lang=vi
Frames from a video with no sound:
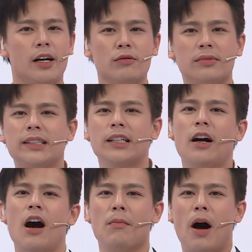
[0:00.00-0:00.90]
đó chúng ta sẽ
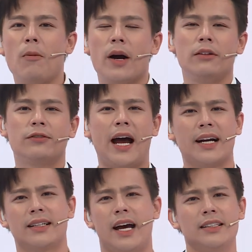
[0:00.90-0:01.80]
còn một hình
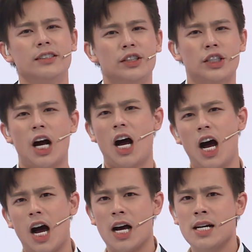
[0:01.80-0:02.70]
phạt dành
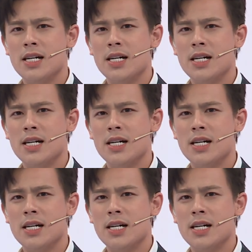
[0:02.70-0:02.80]
cho